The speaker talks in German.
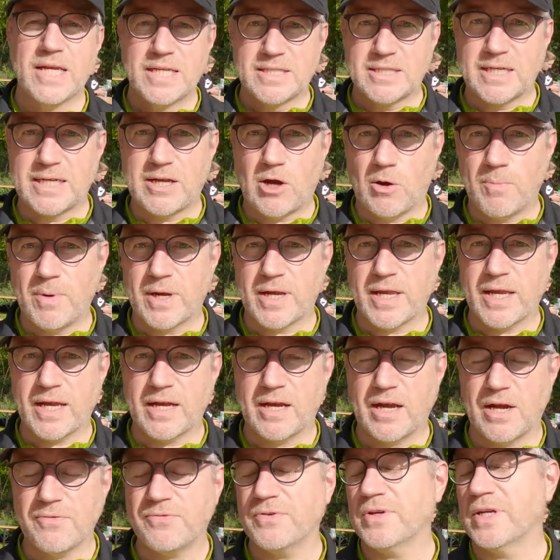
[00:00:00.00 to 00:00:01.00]
Trinke auch mal gern
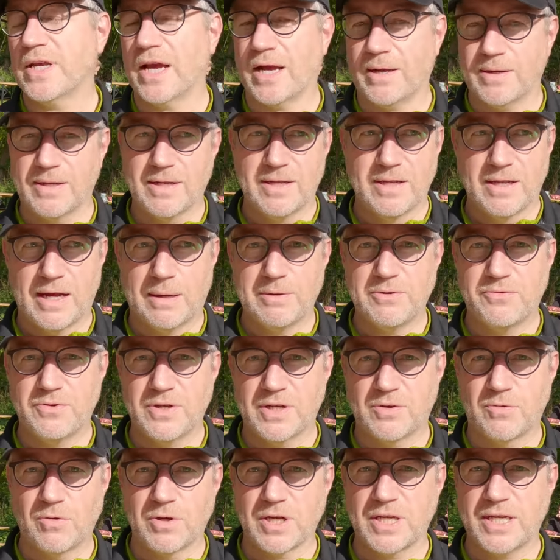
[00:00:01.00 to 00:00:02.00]
Kaffee ja.
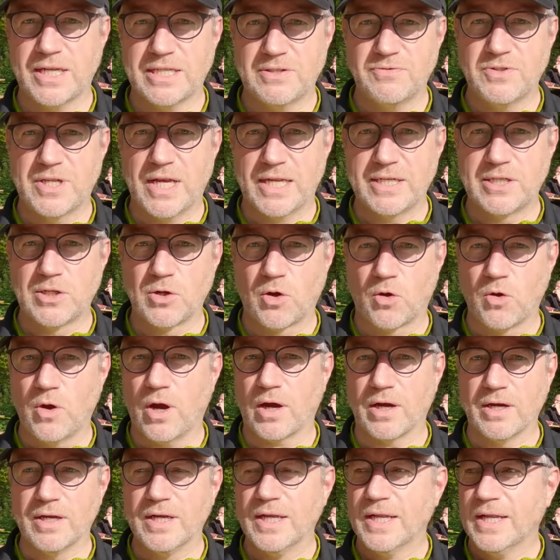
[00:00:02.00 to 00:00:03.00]
Gucke ich jetzt wieder in die
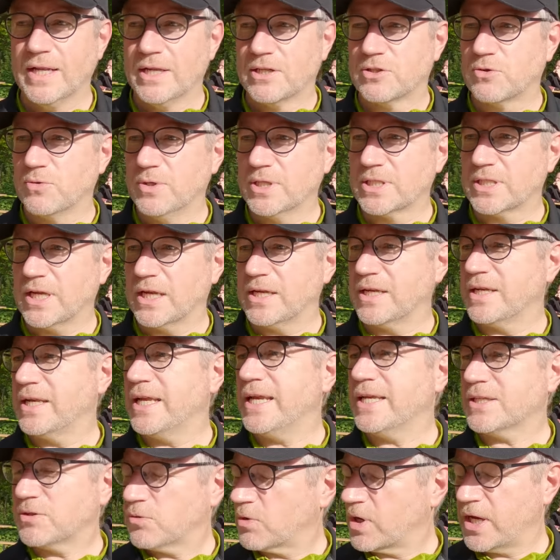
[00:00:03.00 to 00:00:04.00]
Röhre. So ist das.
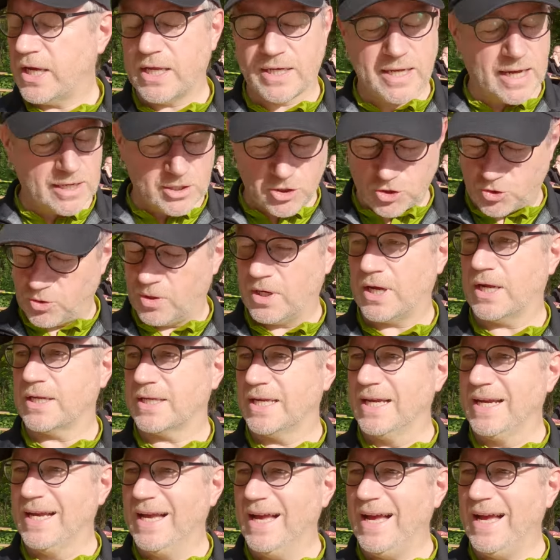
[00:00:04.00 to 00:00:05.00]
Nee, ist okay. Dankeschön, Kati.